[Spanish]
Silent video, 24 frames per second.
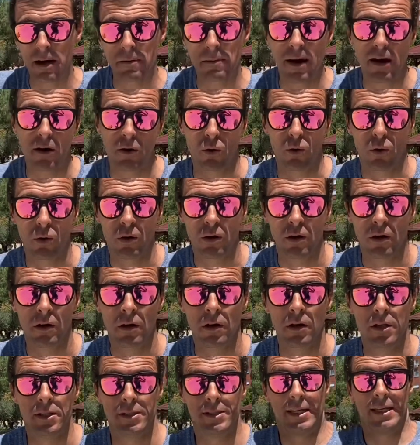abajo
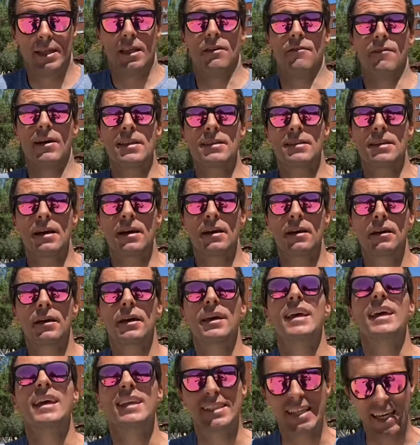se levanta
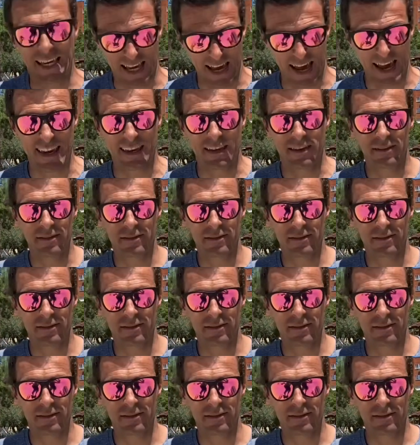y se cae.